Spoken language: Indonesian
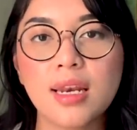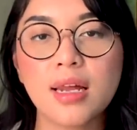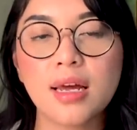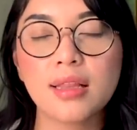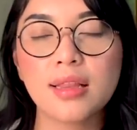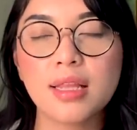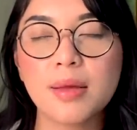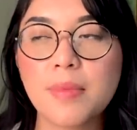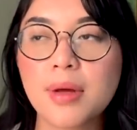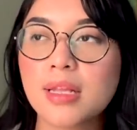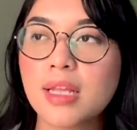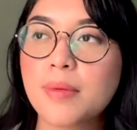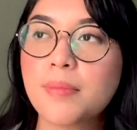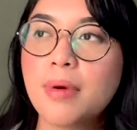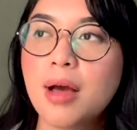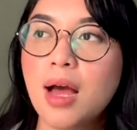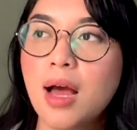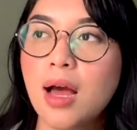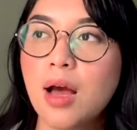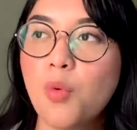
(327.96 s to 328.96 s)

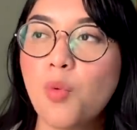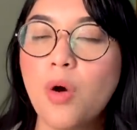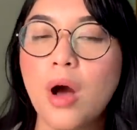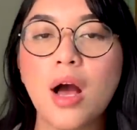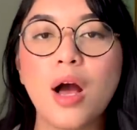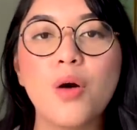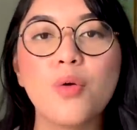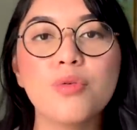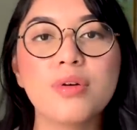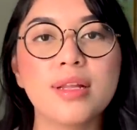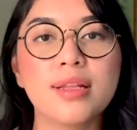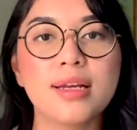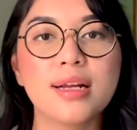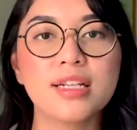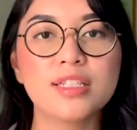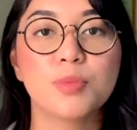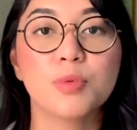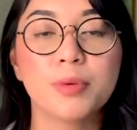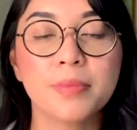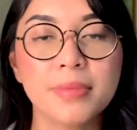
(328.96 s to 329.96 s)
tiba-tiba wah udah
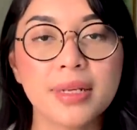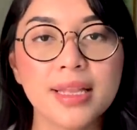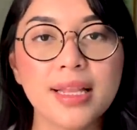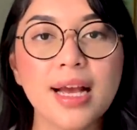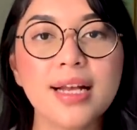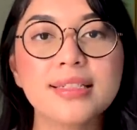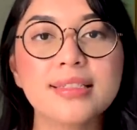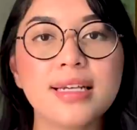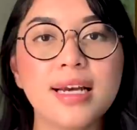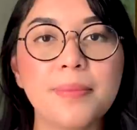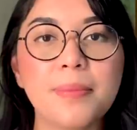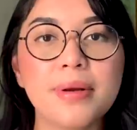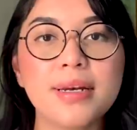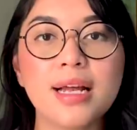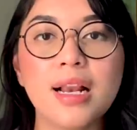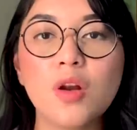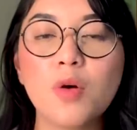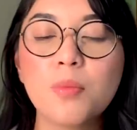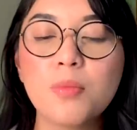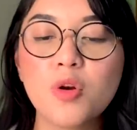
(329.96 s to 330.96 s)
tinggal 10 menit aja
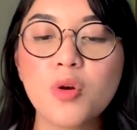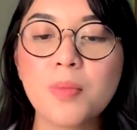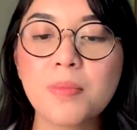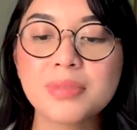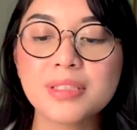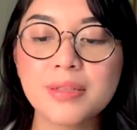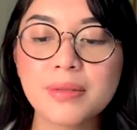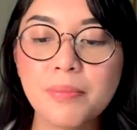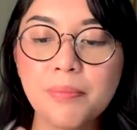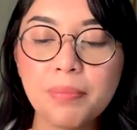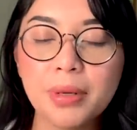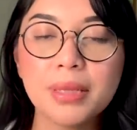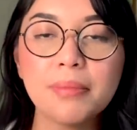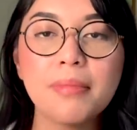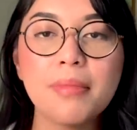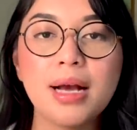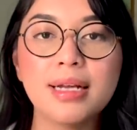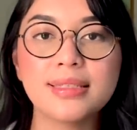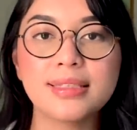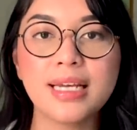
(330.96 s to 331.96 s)
padahal lo belum
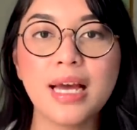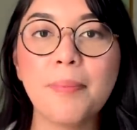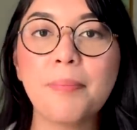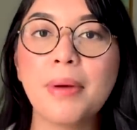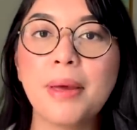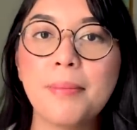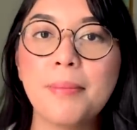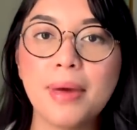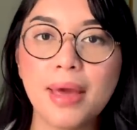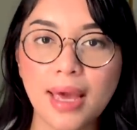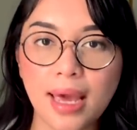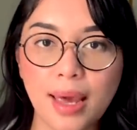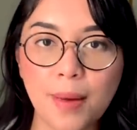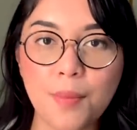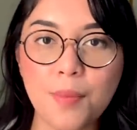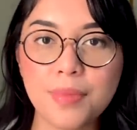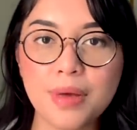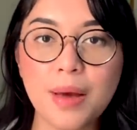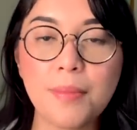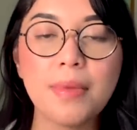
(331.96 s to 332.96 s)
sempet baca
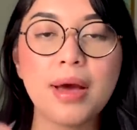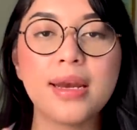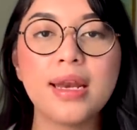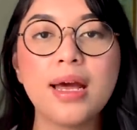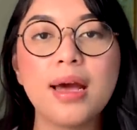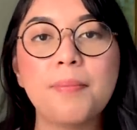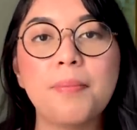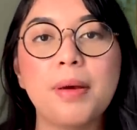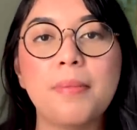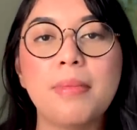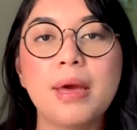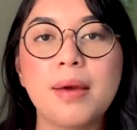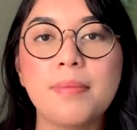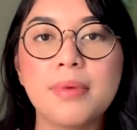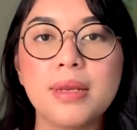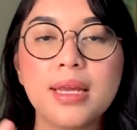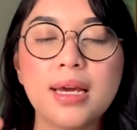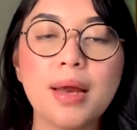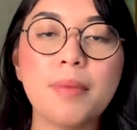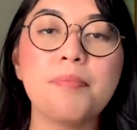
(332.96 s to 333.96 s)
PBM yang mana PBM
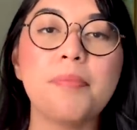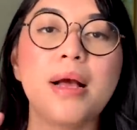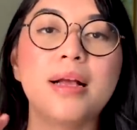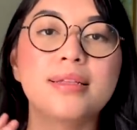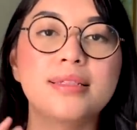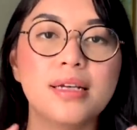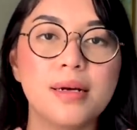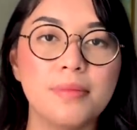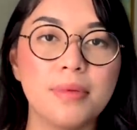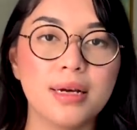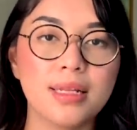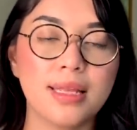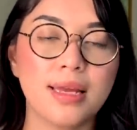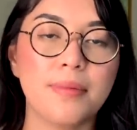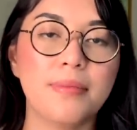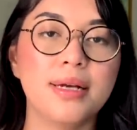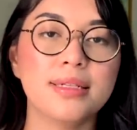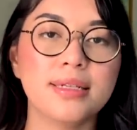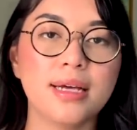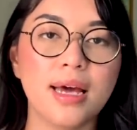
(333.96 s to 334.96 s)
ini kan panjang
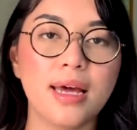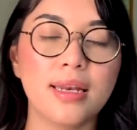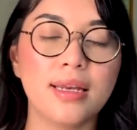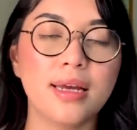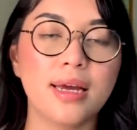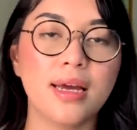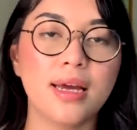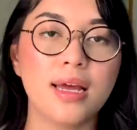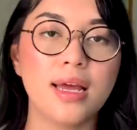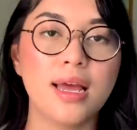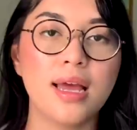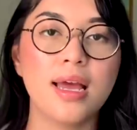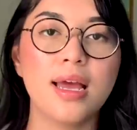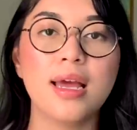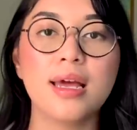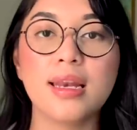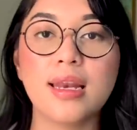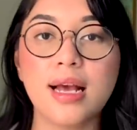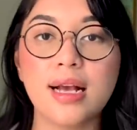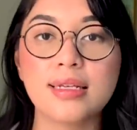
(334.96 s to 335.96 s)
banget ya bacaannya
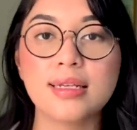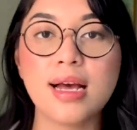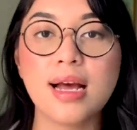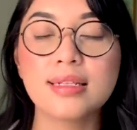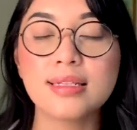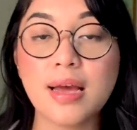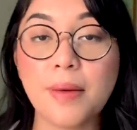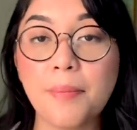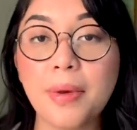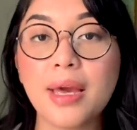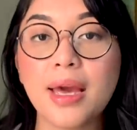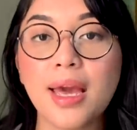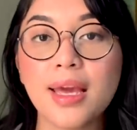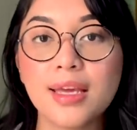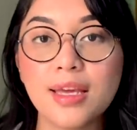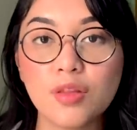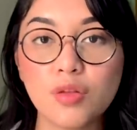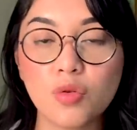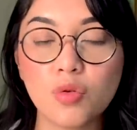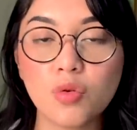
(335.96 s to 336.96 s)
Nah jangan sampai
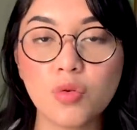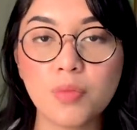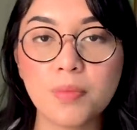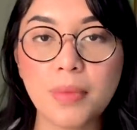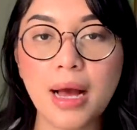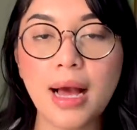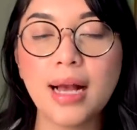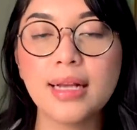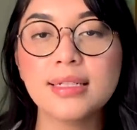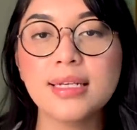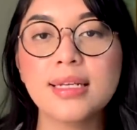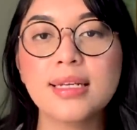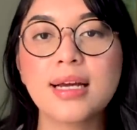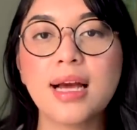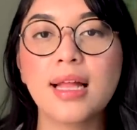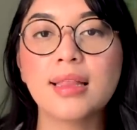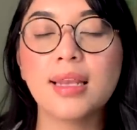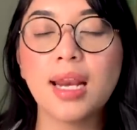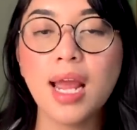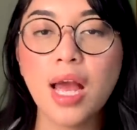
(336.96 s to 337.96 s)
kayak gitu. Makanya
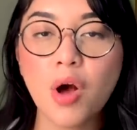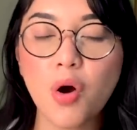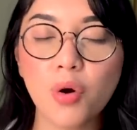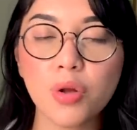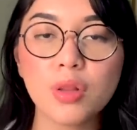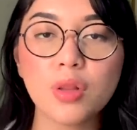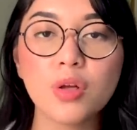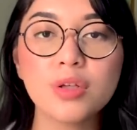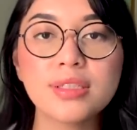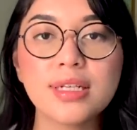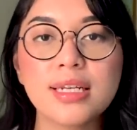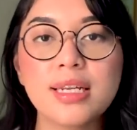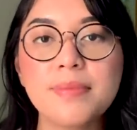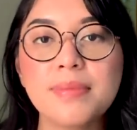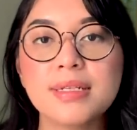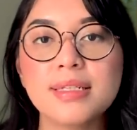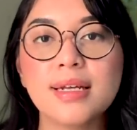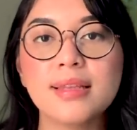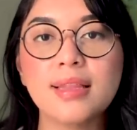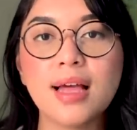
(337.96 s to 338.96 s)
dengan tryout lo jadi
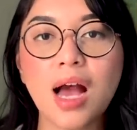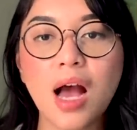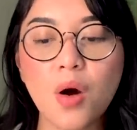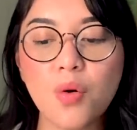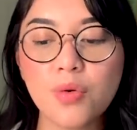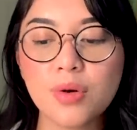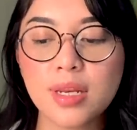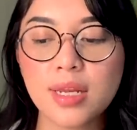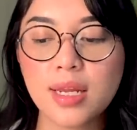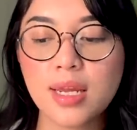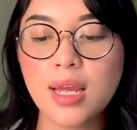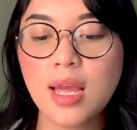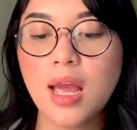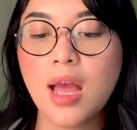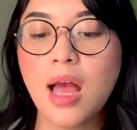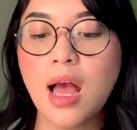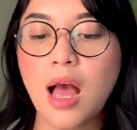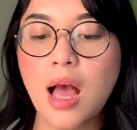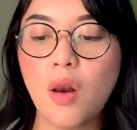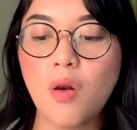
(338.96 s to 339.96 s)
bisa tahu nih
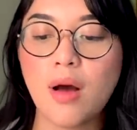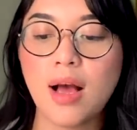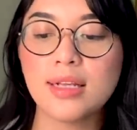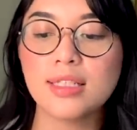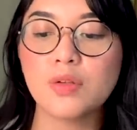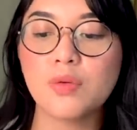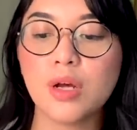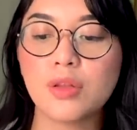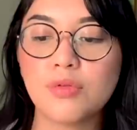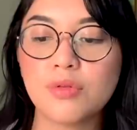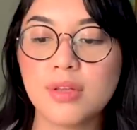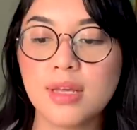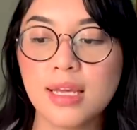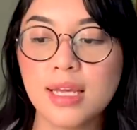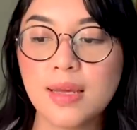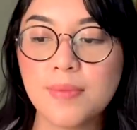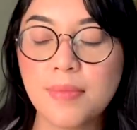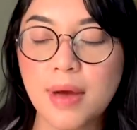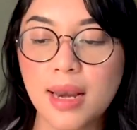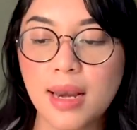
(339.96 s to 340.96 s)
alokasi waktunya
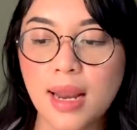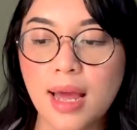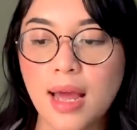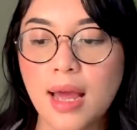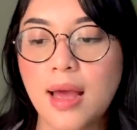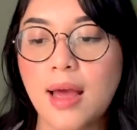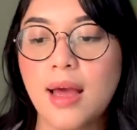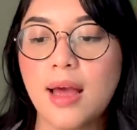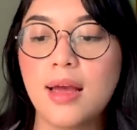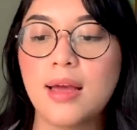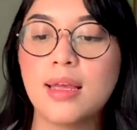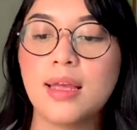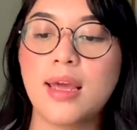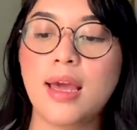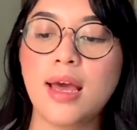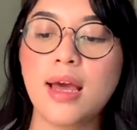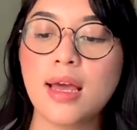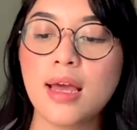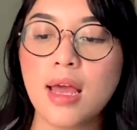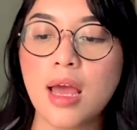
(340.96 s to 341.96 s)
gimana
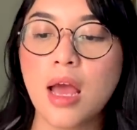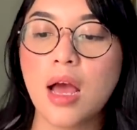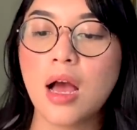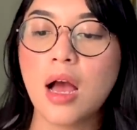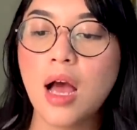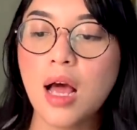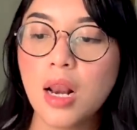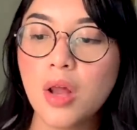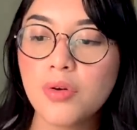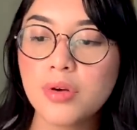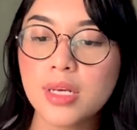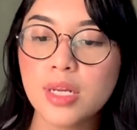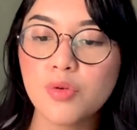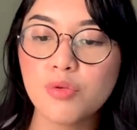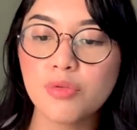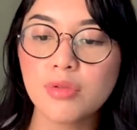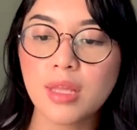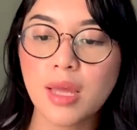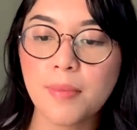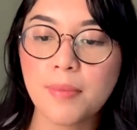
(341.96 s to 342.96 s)
ya. Kalau di
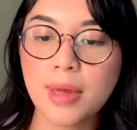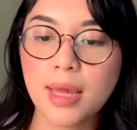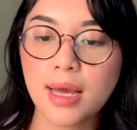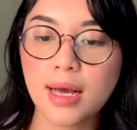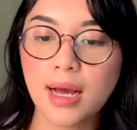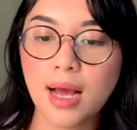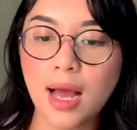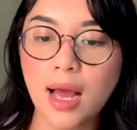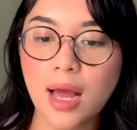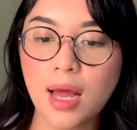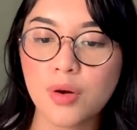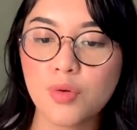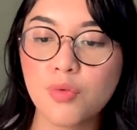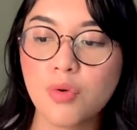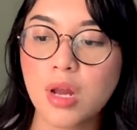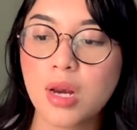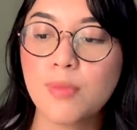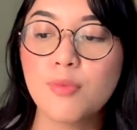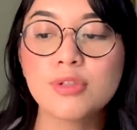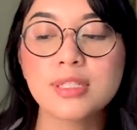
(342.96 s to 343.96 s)
UTBK
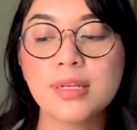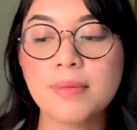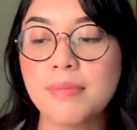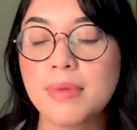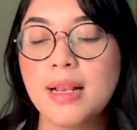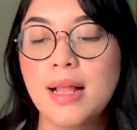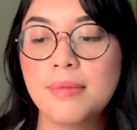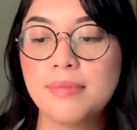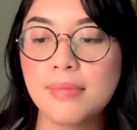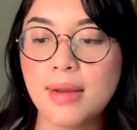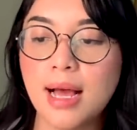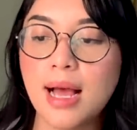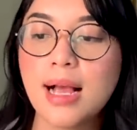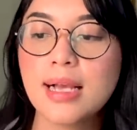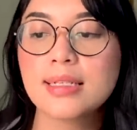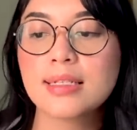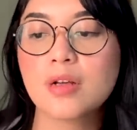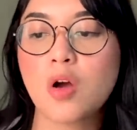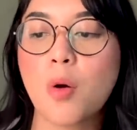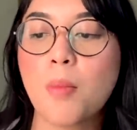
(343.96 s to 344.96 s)
2019
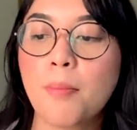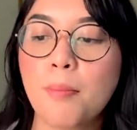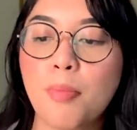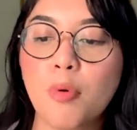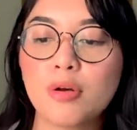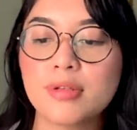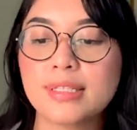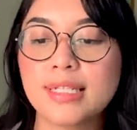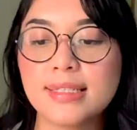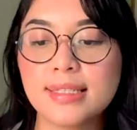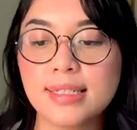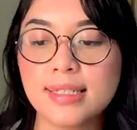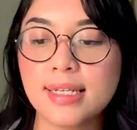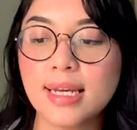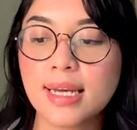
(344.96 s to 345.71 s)
komposisinya